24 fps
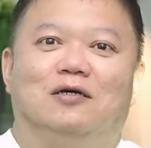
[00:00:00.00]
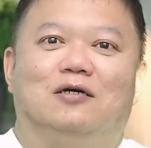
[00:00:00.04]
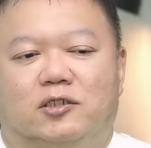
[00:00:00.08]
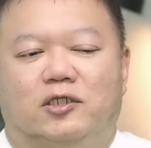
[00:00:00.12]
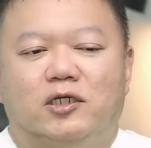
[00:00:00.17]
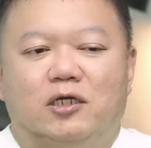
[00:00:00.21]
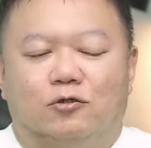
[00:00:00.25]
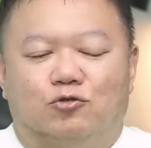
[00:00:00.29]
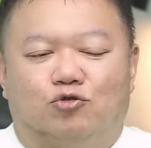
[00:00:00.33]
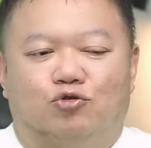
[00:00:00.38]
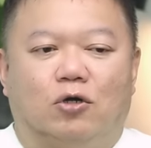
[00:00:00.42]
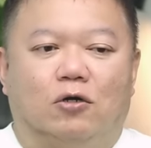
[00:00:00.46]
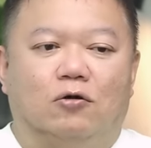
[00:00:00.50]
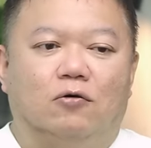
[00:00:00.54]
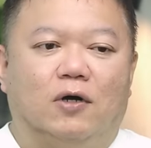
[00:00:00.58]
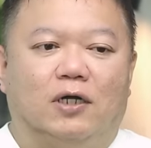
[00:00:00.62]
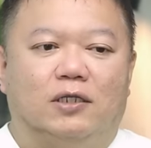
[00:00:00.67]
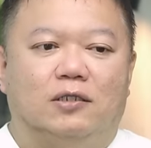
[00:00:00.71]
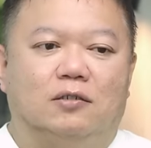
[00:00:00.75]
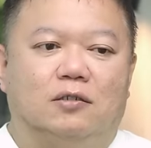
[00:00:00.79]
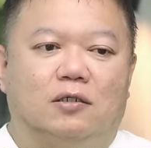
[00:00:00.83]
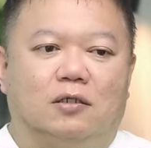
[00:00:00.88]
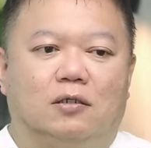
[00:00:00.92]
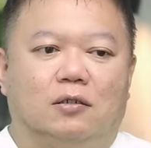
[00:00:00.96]
这个转
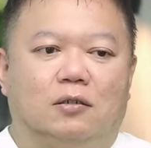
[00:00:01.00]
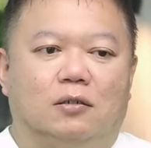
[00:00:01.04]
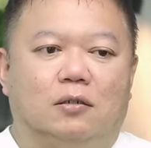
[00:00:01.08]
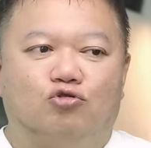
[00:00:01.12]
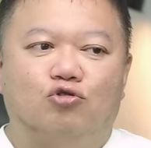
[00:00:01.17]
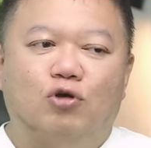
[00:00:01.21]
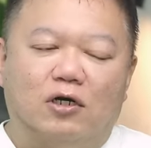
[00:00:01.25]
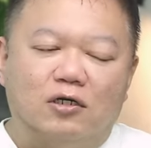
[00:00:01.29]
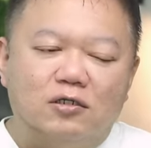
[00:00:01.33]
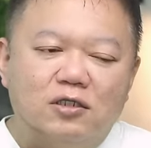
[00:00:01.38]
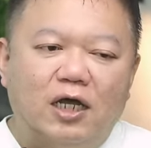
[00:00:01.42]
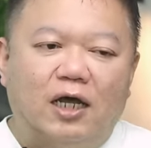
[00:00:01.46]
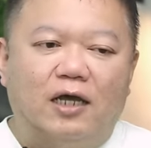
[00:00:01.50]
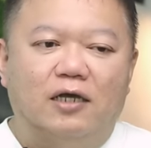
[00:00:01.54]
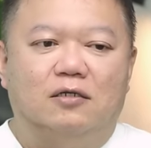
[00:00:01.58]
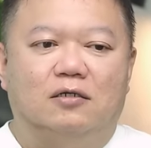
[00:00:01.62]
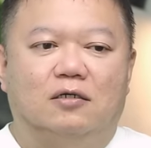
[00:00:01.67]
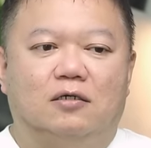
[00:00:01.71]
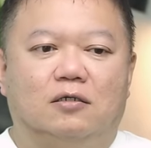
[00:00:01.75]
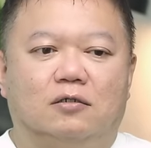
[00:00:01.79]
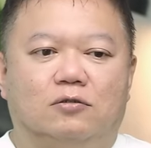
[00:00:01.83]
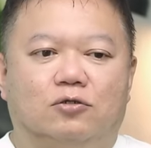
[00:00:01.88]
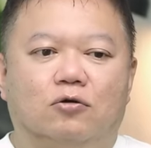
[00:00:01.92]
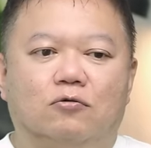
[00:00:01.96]
换的状态
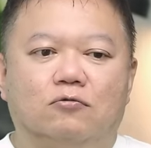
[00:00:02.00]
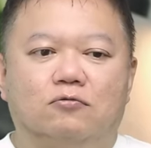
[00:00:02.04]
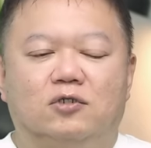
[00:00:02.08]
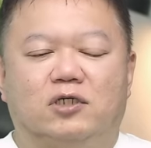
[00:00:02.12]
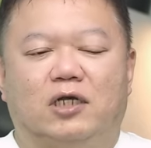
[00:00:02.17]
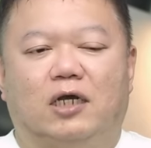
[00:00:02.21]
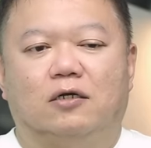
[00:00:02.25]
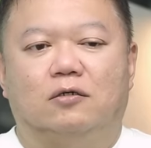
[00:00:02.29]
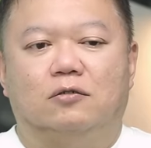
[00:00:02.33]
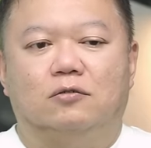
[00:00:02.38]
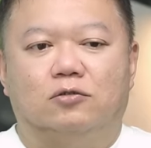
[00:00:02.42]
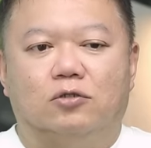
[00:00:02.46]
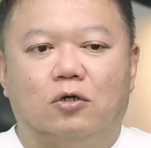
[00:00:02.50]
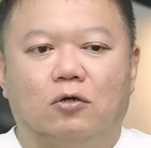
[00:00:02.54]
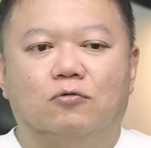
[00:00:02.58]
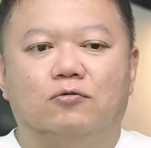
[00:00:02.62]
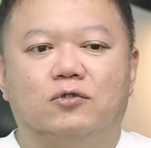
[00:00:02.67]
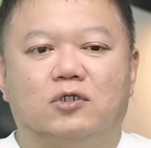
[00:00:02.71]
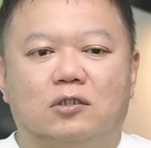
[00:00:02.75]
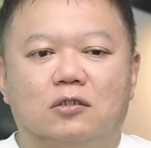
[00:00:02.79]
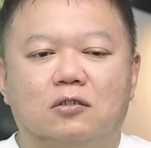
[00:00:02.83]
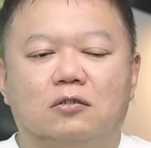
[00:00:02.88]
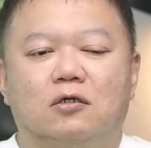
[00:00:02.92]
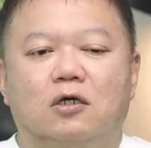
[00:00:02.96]
呢，通常都
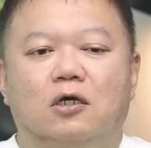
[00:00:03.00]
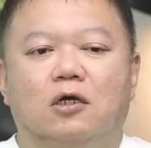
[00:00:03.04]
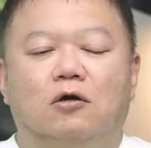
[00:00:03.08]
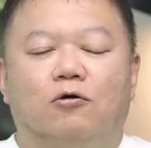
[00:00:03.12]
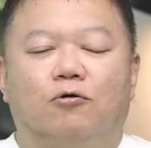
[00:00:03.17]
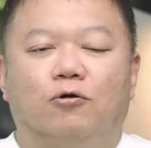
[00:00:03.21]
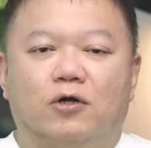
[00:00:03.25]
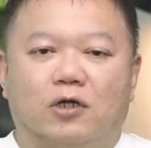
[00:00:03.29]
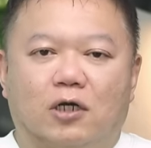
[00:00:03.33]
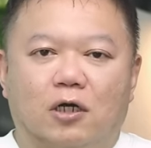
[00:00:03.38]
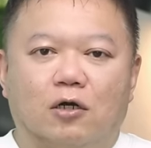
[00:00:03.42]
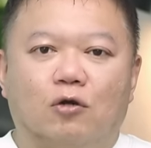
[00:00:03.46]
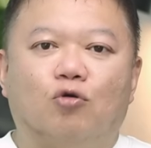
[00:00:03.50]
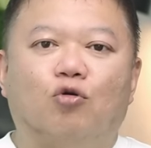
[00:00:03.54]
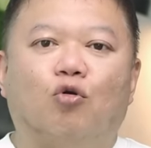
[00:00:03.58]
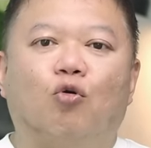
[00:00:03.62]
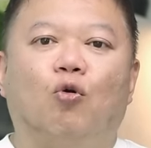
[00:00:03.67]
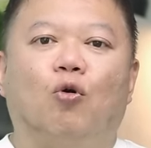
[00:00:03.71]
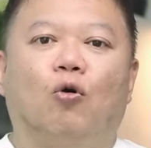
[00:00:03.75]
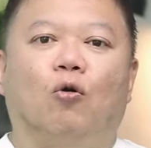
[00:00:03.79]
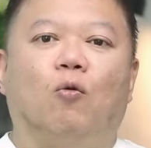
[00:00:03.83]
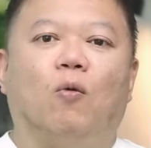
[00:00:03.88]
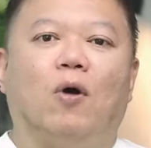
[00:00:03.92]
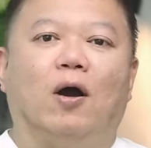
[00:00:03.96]
是会跟
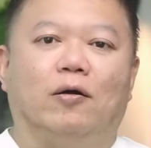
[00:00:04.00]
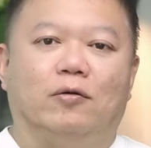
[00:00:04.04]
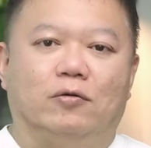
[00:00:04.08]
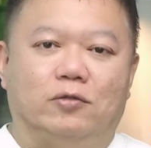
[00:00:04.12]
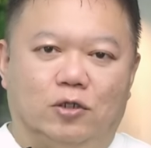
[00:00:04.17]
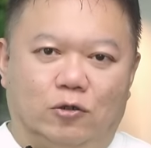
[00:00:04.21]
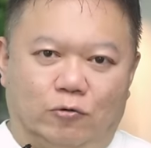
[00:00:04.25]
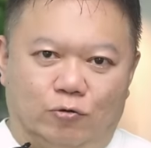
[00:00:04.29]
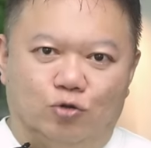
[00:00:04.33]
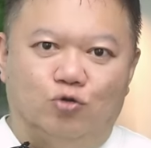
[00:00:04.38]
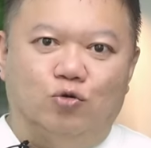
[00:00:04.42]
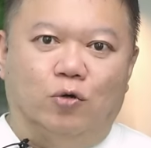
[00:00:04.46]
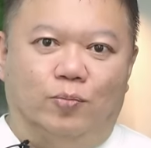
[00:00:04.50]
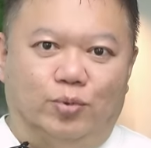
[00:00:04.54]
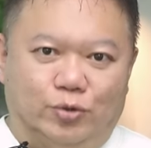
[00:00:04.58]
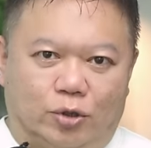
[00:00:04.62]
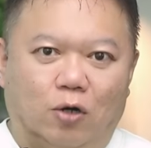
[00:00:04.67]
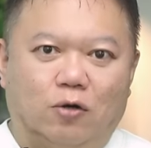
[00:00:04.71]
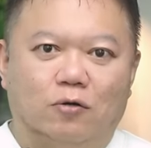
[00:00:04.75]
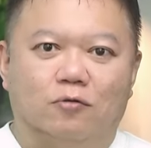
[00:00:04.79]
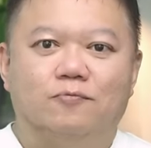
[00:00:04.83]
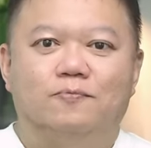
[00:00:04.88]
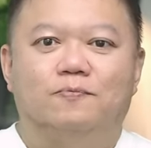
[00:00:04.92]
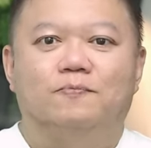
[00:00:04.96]
过往有所不
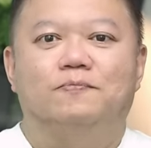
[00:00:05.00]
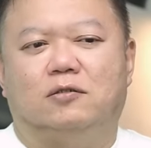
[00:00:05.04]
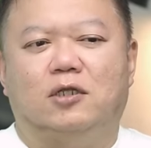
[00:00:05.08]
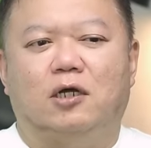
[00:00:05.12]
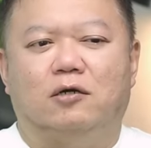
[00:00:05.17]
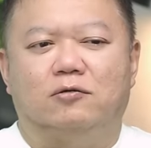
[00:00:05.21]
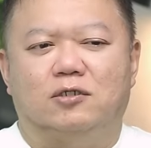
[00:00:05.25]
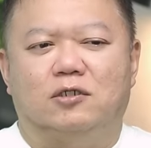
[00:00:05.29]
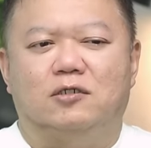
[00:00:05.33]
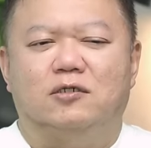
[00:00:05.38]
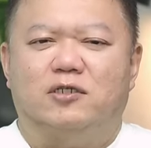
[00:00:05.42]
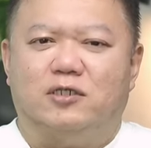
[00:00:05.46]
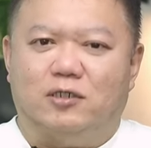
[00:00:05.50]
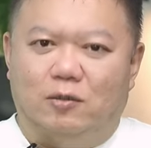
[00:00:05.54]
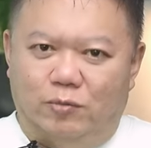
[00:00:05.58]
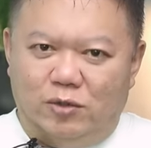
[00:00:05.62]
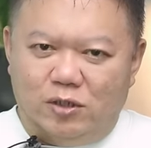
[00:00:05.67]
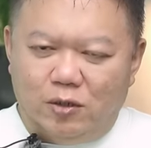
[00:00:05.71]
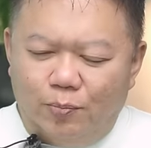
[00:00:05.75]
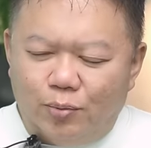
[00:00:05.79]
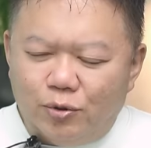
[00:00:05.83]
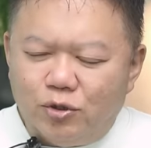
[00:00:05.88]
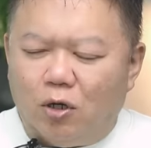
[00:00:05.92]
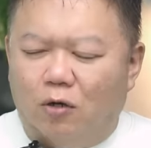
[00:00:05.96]
同。到底是什么
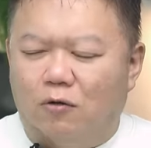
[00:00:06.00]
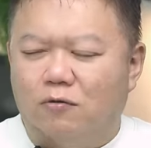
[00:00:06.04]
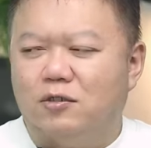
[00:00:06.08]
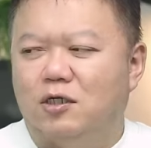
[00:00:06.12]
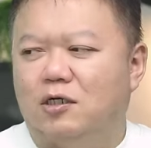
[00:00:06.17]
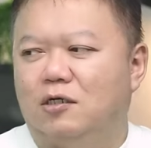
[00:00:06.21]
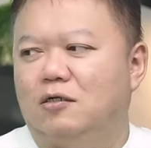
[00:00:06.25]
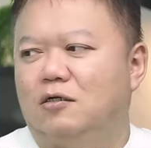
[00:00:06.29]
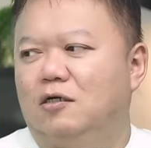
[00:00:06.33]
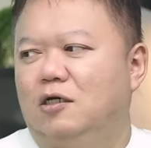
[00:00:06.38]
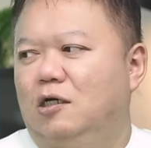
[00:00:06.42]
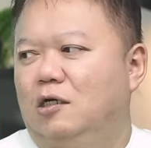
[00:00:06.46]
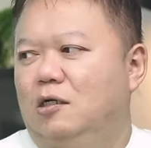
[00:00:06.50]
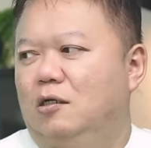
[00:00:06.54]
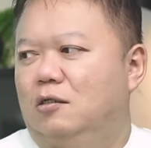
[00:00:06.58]
的不同呢？